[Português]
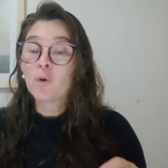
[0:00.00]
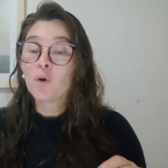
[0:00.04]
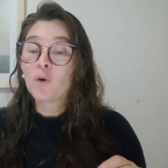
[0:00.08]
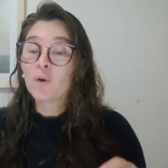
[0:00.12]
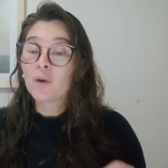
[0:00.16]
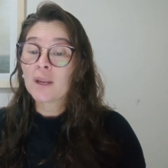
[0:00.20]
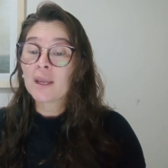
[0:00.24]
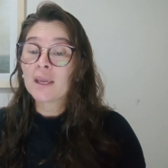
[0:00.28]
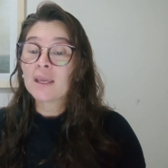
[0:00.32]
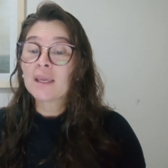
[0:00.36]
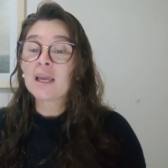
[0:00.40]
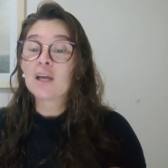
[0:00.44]

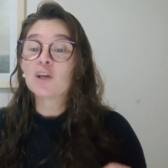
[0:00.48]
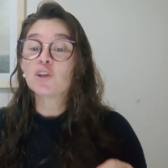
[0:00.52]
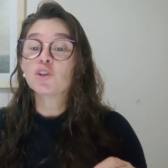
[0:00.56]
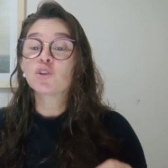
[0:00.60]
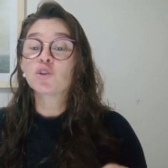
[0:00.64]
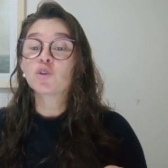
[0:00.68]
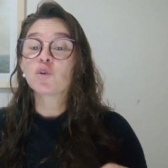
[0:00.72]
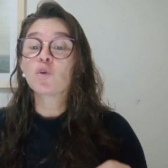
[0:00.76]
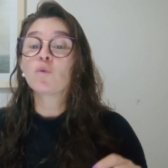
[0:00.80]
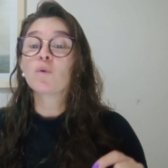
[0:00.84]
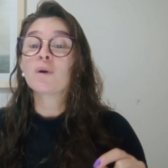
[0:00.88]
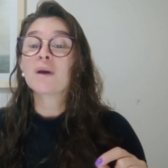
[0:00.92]
porém,
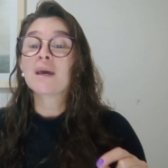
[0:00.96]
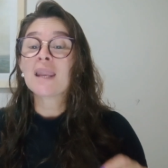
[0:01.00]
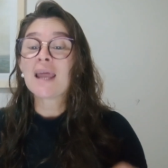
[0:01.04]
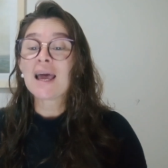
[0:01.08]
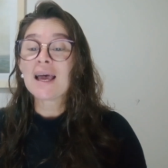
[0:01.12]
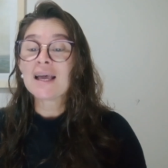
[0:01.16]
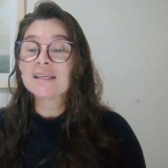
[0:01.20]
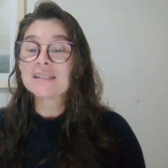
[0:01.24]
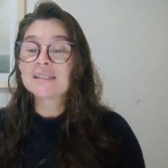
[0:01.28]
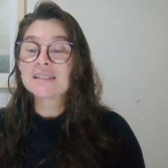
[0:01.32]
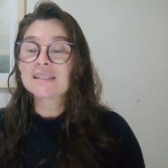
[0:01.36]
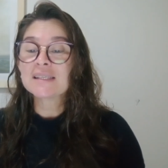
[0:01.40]
achou
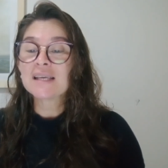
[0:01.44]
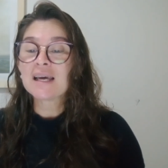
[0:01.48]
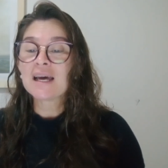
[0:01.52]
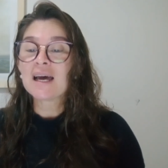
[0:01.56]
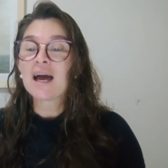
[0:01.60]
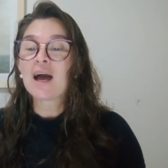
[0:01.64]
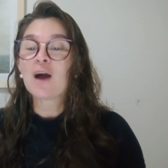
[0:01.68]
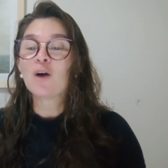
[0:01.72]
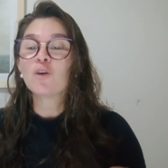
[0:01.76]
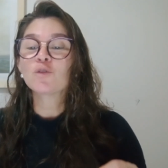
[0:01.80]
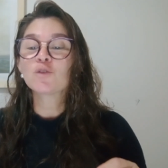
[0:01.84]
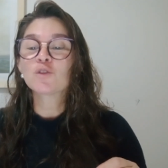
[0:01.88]

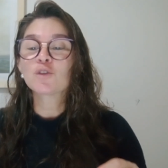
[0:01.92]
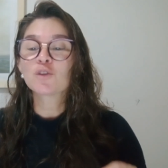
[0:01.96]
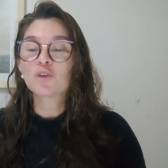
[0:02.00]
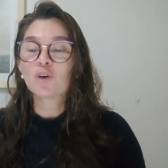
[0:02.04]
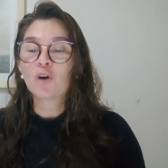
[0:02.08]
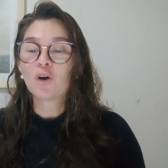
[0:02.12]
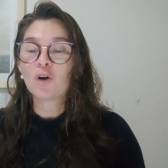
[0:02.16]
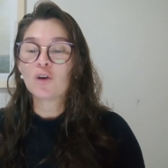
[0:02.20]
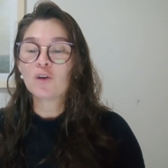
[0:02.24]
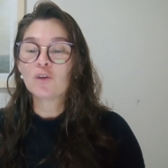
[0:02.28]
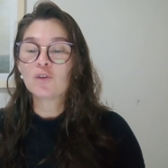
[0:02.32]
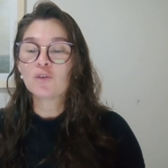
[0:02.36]
graça aos
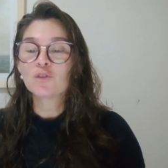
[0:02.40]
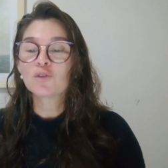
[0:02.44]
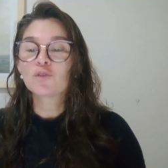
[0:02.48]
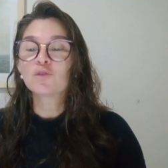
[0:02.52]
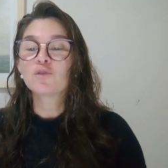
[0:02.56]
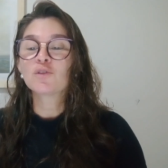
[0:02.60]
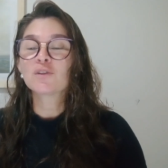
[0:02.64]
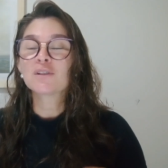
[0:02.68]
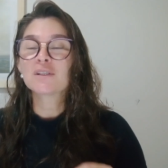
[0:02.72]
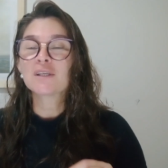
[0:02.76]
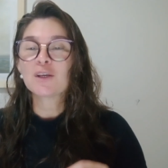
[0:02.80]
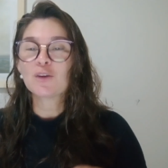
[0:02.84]
olhos
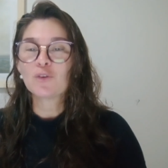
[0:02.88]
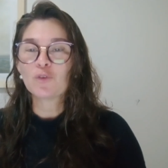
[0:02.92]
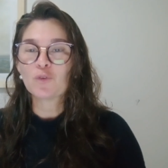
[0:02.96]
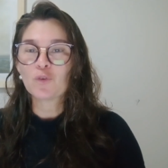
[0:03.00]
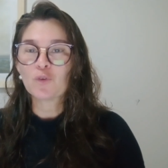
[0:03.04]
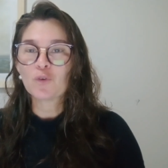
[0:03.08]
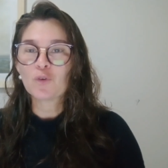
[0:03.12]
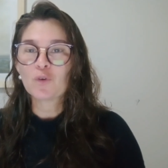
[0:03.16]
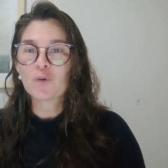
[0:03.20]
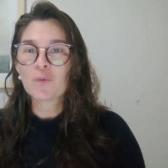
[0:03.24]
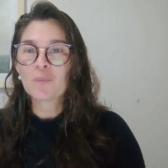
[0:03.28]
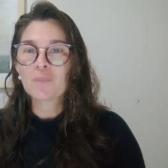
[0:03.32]
do Senhor
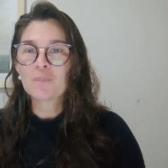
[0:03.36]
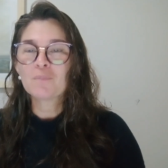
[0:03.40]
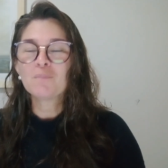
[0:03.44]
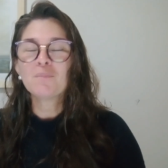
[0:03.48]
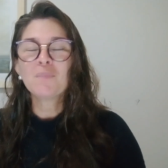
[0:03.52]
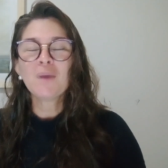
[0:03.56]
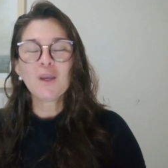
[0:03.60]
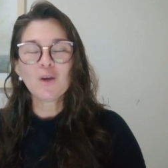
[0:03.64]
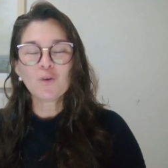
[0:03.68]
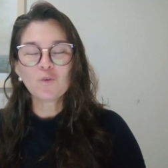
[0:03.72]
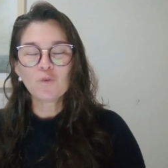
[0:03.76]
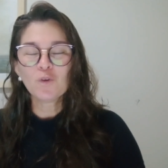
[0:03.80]

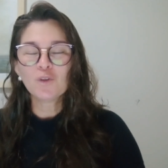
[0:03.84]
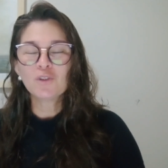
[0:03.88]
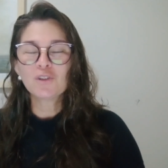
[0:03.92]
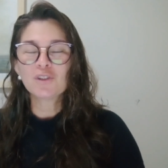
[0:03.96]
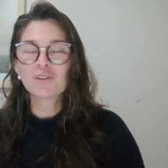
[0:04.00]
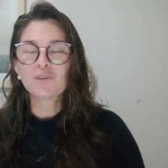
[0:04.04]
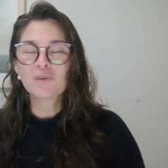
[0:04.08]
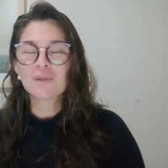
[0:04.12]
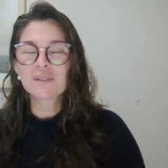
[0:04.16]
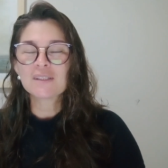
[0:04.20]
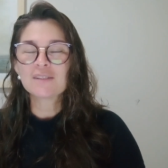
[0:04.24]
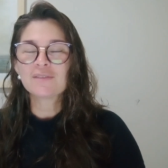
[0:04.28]
bem
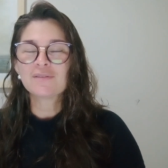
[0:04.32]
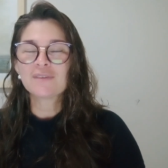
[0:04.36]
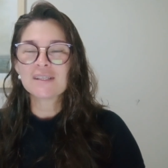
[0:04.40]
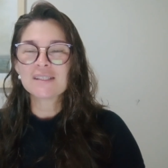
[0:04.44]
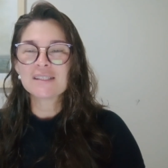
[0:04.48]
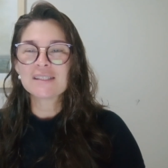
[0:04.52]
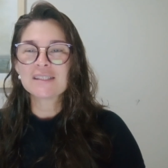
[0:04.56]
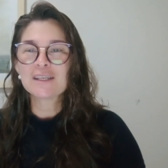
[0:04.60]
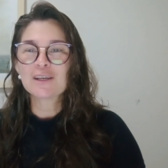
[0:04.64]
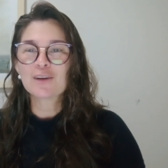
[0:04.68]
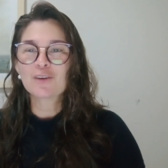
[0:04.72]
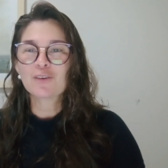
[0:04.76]
curtinho esse
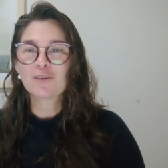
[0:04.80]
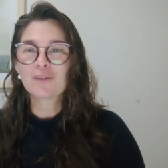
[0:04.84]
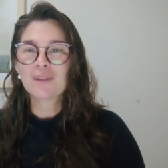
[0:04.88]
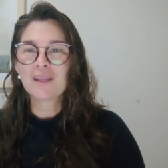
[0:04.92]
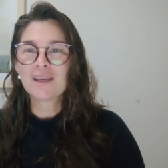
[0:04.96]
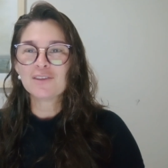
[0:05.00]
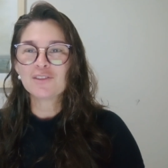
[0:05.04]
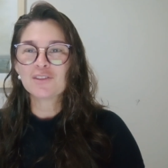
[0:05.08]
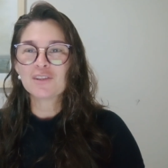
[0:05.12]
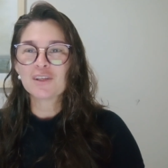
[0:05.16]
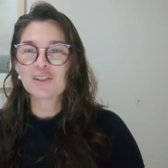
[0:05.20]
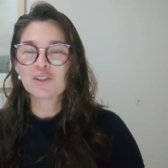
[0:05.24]
versículo,
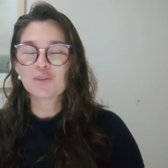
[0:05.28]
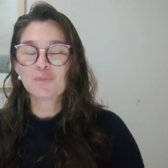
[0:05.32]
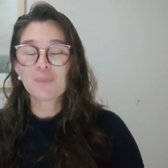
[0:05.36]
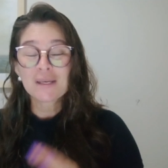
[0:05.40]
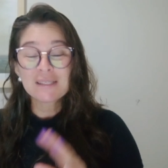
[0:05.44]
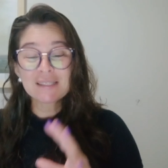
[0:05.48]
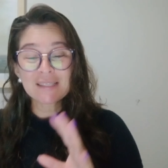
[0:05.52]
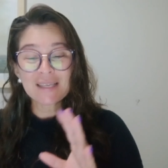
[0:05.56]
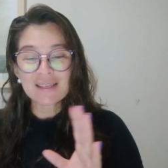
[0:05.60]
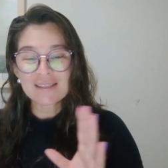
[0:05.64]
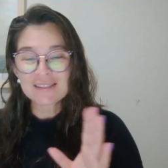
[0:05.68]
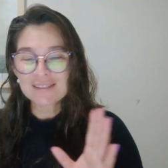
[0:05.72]
né, gente?
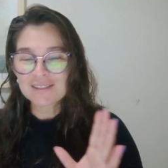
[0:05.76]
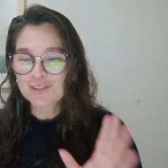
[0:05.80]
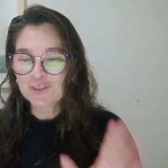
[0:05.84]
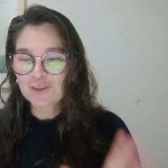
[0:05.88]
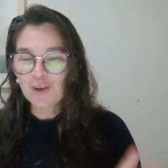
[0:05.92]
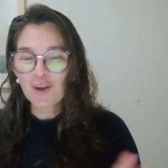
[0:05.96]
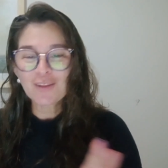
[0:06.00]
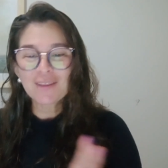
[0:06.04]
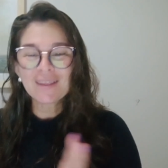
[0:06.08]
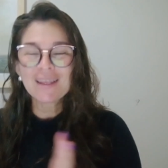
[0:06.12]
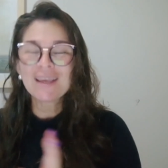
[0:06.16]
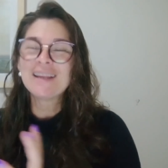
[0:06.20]
Mas é
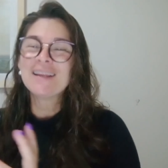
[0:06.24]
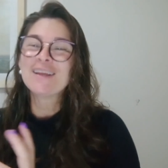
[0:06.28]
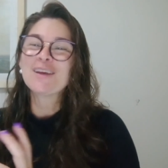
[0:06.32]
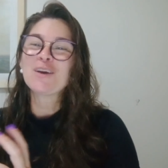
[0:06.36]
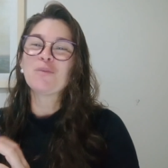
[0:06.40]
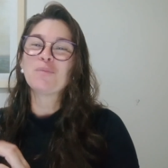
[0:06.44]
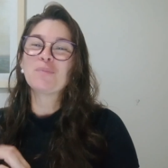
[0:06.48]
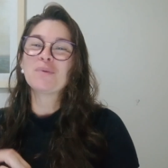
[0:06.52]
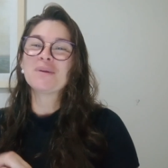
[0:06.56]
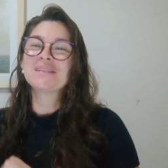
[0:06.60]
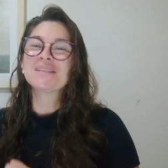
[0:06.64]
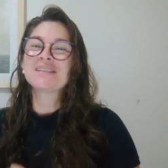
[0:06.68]
só dele que
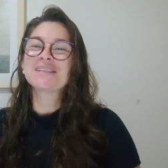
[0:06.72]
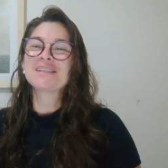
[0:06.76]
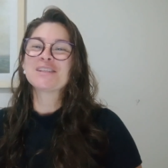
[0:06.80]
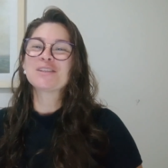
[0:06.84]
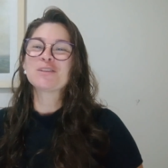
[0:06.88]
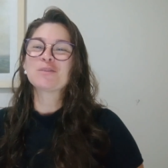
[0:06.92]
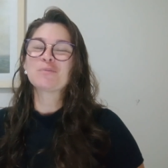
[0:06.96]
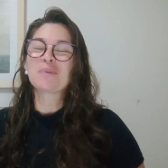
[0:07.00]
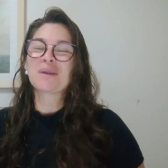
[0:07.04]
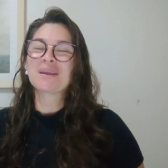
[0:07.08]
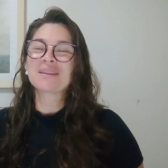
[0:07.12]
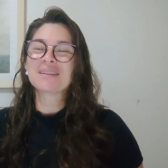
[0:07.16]
eu
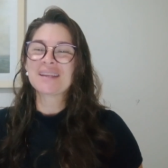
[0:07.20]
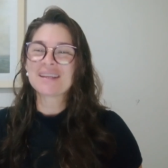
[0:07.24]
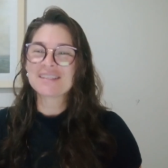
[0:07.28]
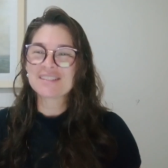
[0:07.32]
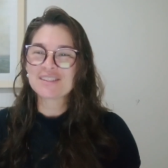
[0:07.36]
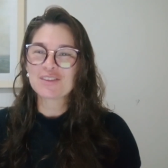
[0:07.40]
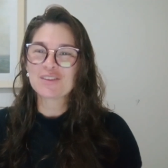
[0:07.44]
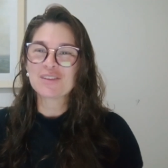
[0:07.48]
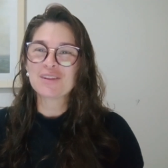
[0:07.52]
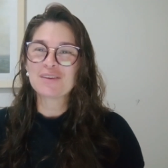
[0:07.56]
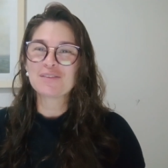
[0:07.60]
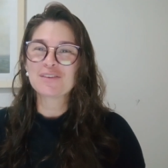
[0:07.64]
preciso para
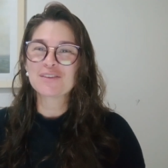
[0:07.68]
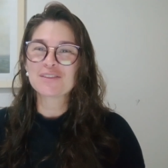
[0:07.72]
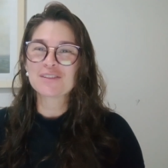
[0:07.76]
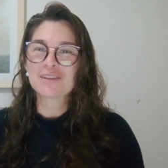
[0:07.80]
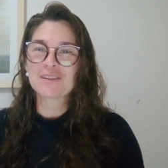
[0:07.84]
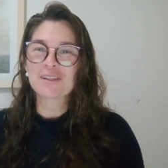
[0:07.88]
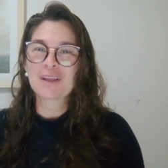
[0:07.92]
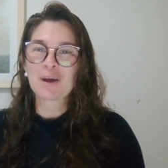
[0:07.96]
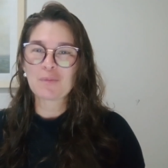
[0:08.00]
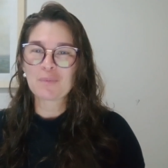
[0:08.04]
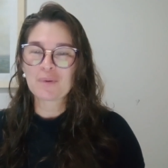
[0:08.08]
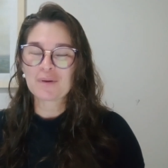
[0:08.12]
trazer o
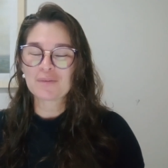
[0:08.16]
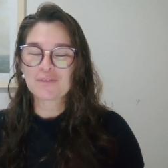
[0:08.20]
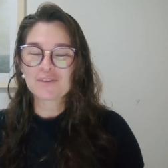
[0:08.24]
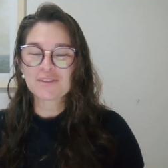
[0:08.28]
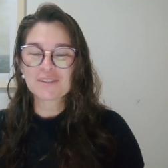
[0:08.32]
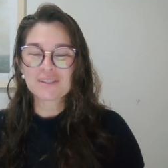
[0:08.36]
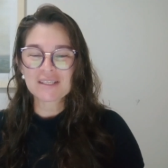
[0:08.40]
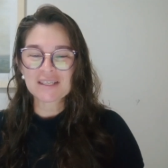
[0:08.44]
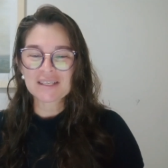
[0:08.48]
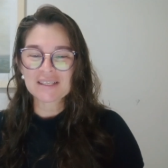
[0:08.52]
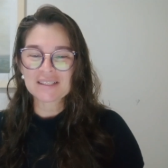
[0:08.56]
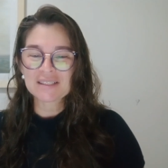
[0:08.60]
devocional para
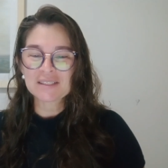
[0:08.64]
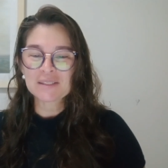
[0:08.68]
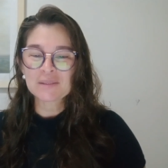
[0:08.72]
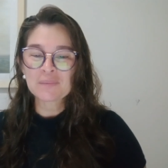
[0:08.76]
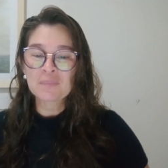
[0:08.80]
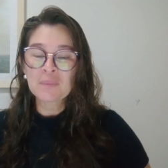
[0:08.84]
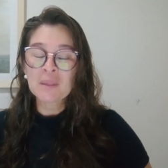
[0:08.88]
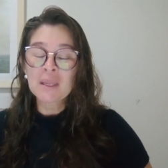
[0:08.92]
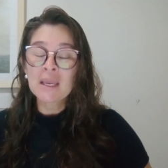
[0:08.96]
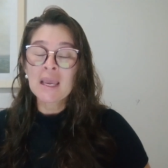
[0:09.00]
vocês.